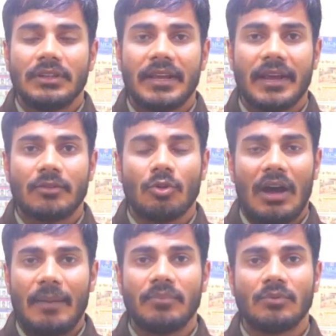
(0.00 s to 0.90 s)
ठीक है तो
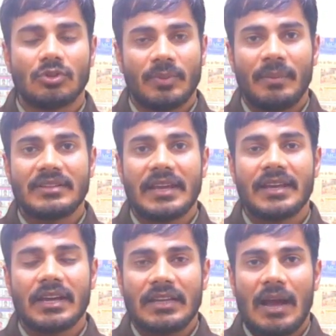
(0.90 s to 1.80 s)
आप उसमें मत
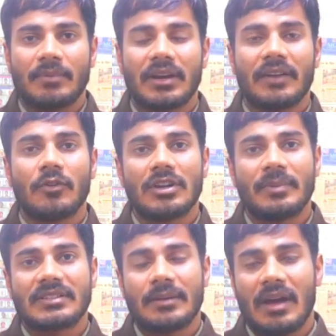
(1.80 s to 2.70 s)
जाइएगा कि आपके अगर
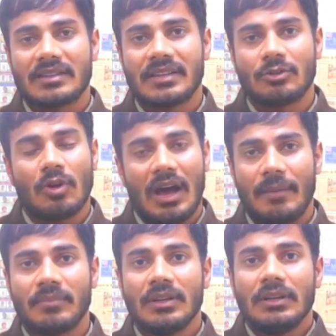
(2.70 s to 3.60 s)
40 परसेंट मार्क्स हैं तो
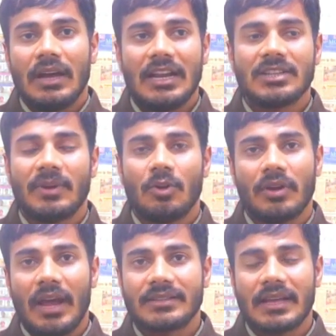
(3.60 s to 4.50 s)
आप एलिजिबल
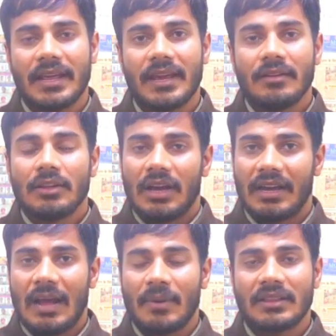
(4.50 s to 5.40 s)
होंगे ऐसा नहीं है
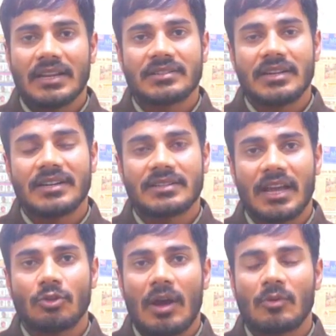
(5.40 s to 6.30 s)
अगर आप अदर स्टेट
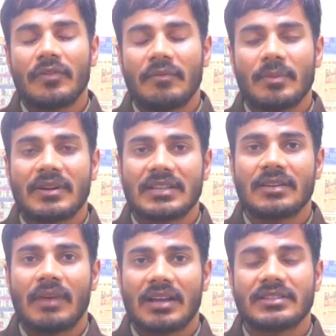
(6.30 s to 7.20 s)
से हैं तो आपको 50
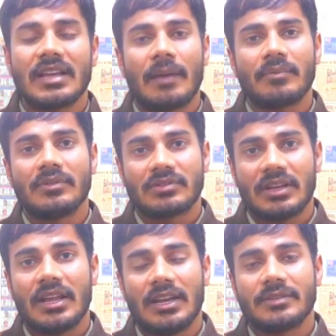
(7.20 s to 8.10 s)
परसेंट मार्क्स ही आप
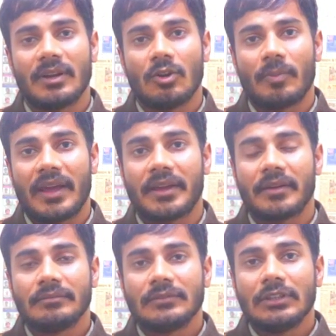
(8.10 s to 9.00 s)
इसके लिए एलिजिबल हो पाएंगे